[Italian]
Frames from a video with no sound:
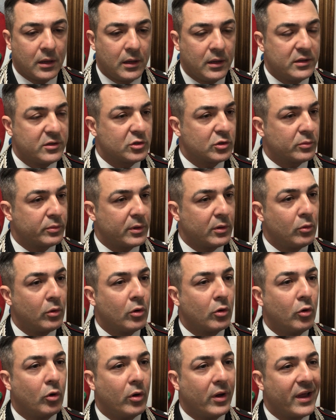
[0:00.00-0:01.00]
Il
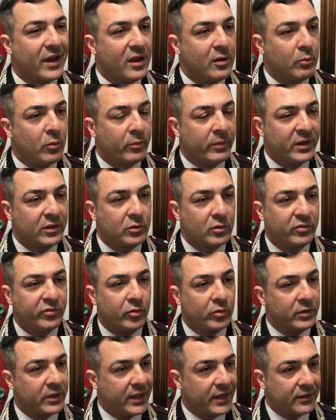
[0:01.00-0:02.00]
sopralluogo è il momento
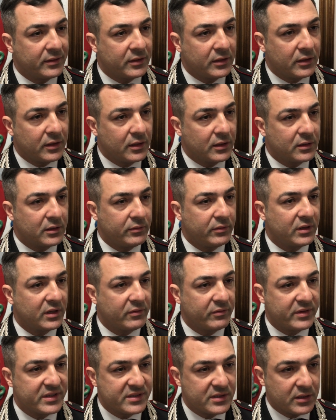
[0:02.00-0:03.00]
fondante dell'attività
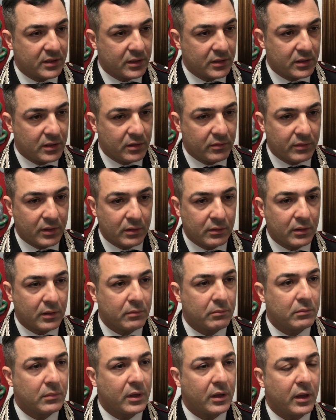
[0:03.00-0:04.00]
investigativa
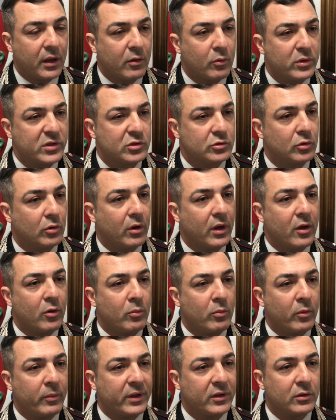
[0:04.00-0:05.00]
e questo è un
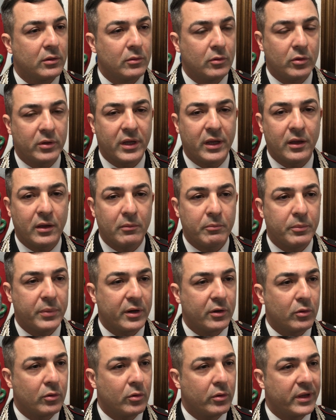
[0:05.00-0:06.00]
momento che
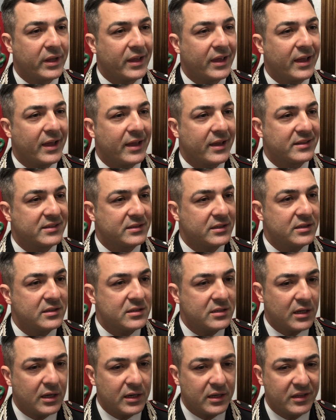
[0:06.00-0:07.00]
per noi è
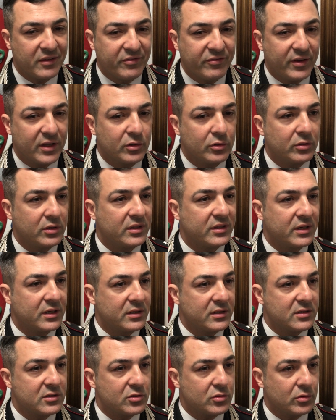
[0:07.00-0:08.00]
essenziale ed è fatto di
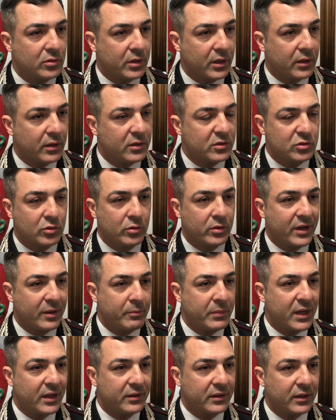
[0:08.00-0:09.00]
tradizione. Sono
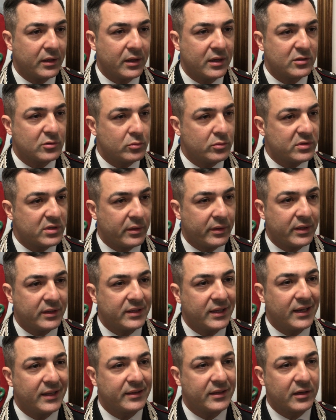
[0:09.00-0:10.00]
cambiate
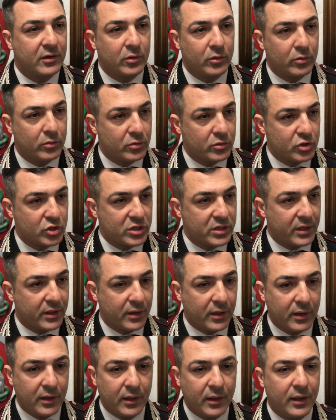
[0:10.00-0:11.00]
esclusivamente le tecnologie.
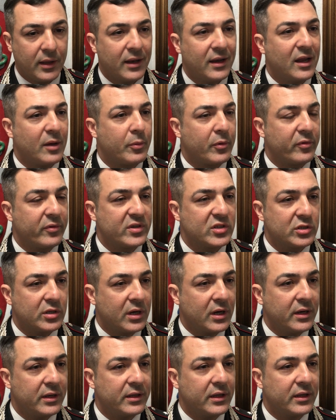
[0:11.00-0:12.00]
La
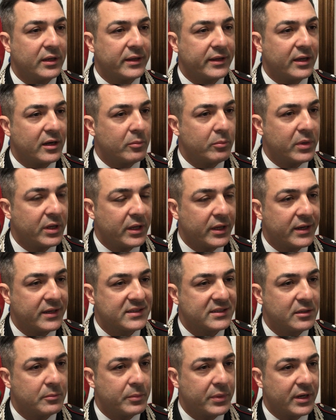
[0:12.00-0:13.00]
professionalità del carabiniere è
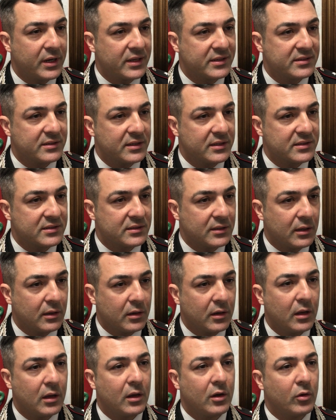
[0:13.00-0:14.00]
sempre la stessa.
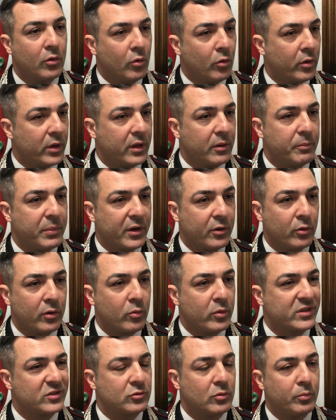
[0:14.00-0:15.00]
Noi, per noi
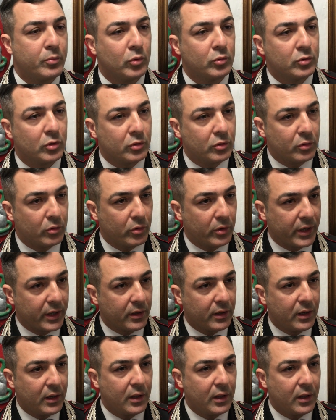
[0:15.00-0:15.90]
questo è un punto d'onore.